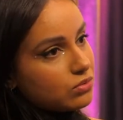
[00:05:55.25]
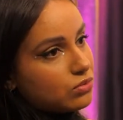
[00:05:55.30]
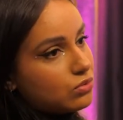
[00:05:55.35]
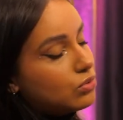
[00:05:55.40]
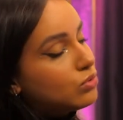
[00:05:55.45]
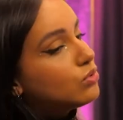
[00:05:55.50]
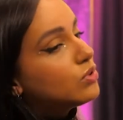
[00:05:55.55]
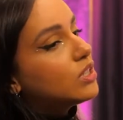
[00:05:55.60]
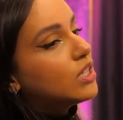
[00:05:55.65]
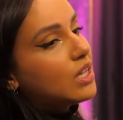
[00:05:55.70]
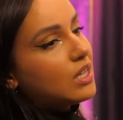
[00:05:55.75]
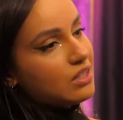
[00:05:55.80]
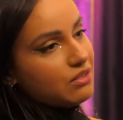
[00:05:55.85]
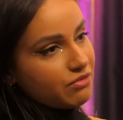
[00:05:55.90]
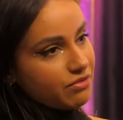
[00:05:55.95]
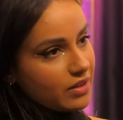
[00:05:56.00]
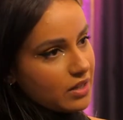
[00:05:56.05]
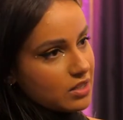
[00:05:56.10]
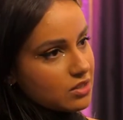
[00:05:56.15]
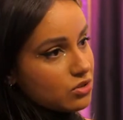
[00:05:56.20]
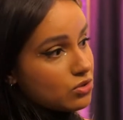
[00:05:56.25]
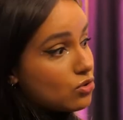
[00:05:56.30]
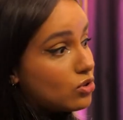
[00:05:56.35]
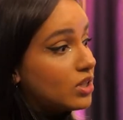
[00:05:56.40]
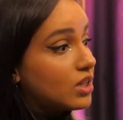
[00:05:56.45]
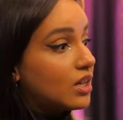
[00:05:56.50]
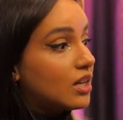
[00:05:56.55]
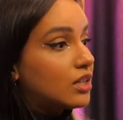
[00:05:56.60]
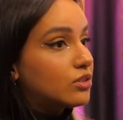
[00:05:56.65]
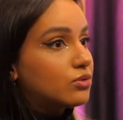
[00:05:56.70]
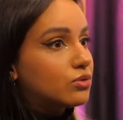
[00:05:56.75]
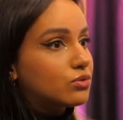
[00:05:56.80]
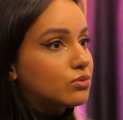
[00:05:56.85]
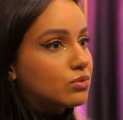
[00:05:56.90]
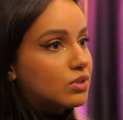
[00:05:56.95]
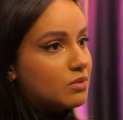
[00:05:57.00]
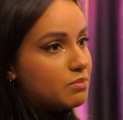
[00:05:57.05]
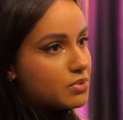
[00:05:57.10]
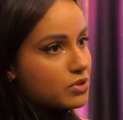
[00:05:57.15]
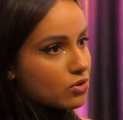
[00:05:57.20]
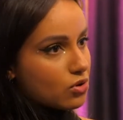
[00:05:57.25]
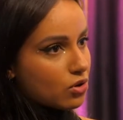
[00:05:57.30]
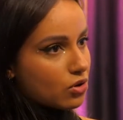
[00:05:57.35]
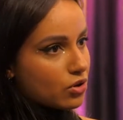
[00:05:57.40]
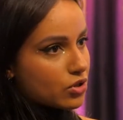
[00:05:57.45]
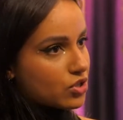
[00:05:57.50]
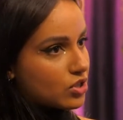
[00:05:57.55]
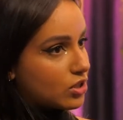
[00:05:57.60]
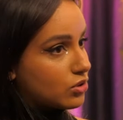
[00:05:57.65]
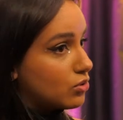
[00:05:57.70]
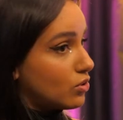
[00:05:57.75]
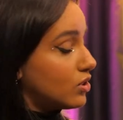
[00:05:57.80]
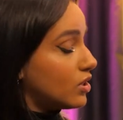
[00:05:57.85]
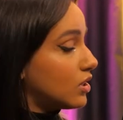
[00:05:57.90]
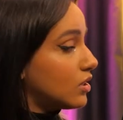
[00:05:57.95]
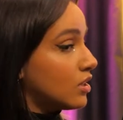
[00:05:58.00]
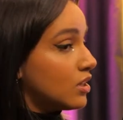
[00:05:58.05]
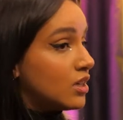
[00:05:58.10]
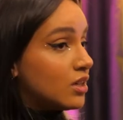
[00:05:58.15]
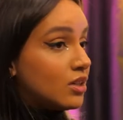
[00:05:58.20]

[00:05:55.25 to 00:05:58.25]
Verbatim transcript: tudo o que ele fez, toda aquela tortura psicológica, toda.